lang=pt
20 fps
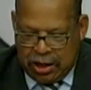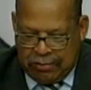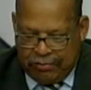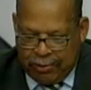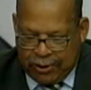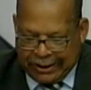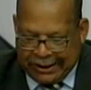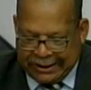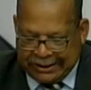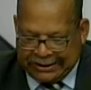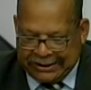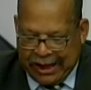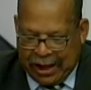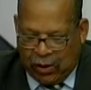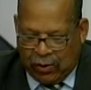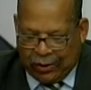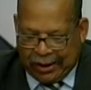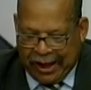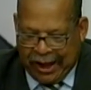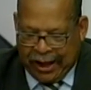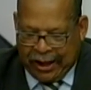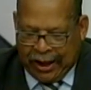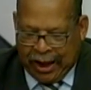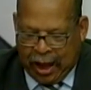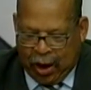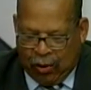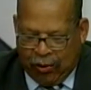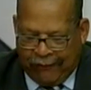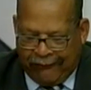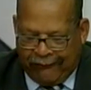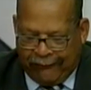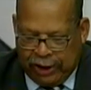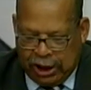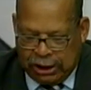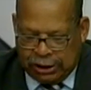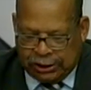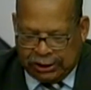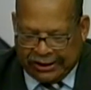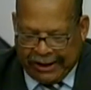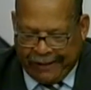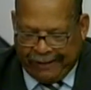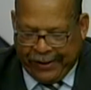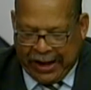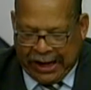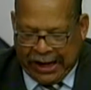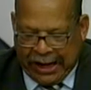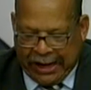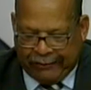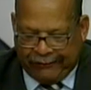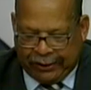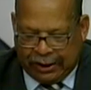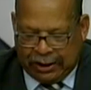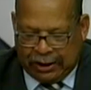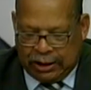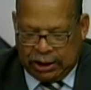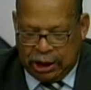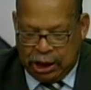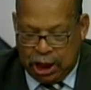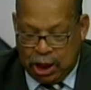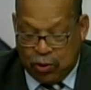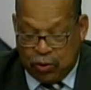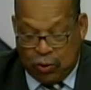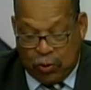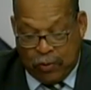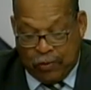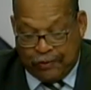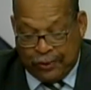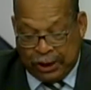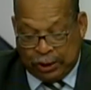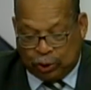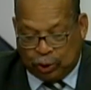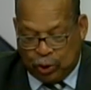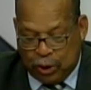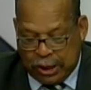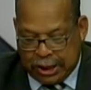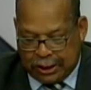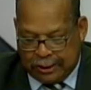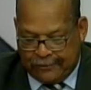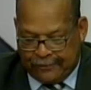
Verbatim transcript: Porque se alguém é ouvinte da palavra e não cumpridor,